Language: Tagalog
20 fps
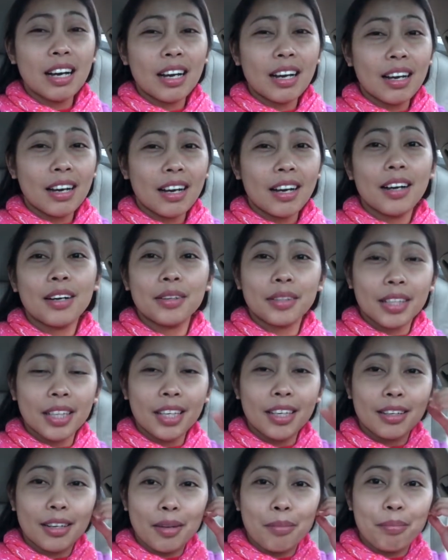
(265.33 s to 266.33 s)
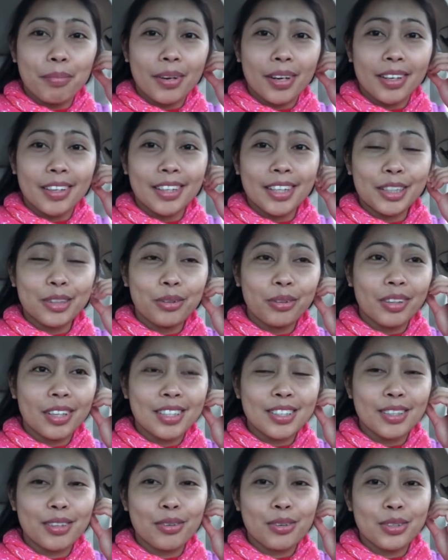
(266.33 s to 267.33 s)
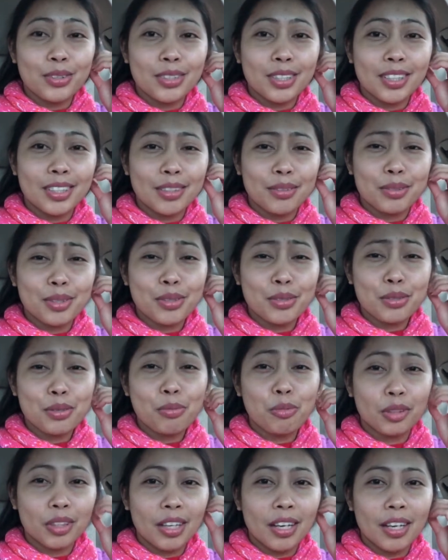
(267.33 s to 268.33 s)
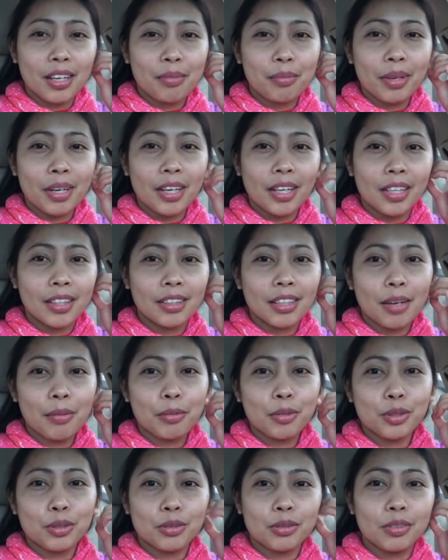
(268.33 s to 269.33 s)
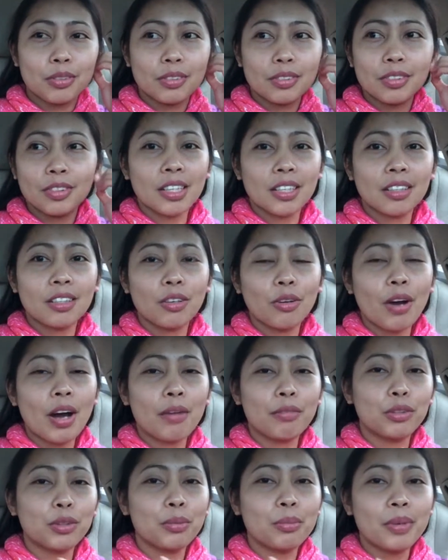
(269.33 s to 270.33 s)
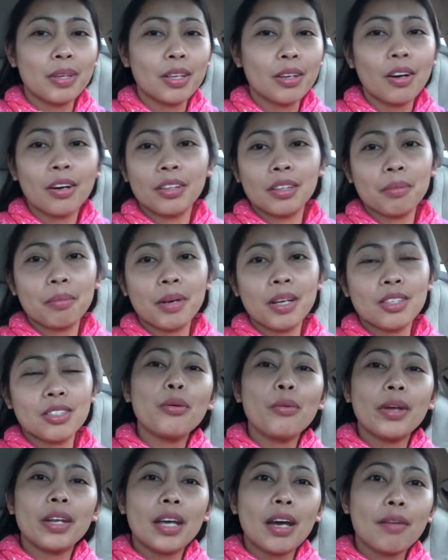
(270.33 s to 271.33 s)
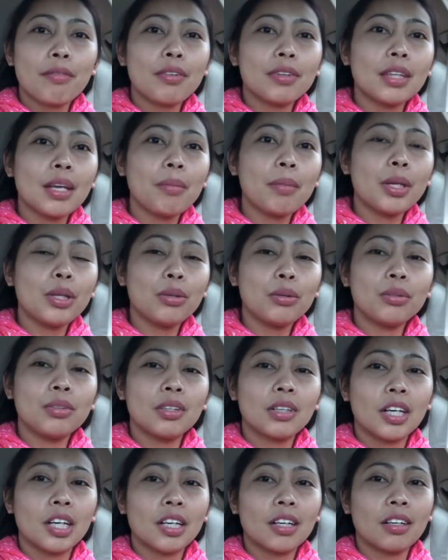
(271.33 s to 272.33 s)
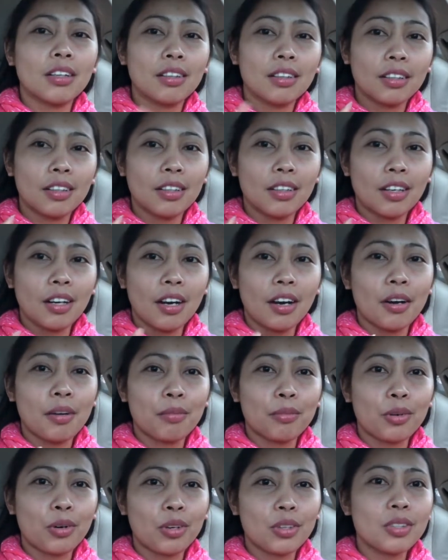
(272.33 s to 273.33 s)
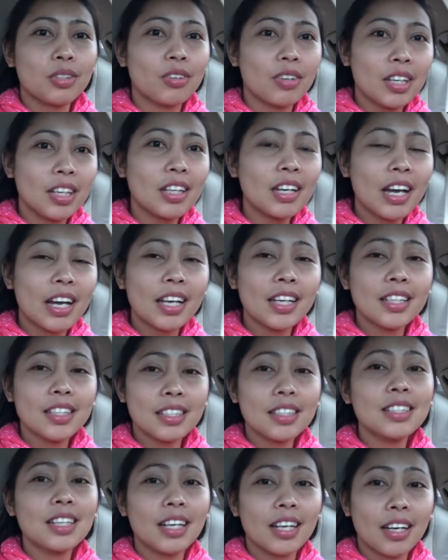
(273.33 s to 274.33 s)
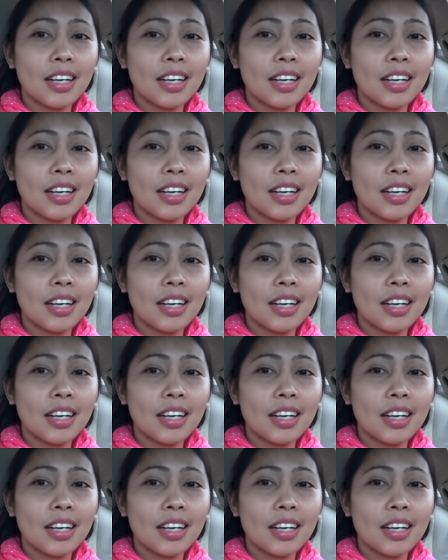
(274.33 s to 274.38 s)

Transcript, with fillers: Ang hirap pag andun ka sa grocery tapos gusto mo talagang bilhin tapos you have to be on a budget. When every time I do the um, grocery guys,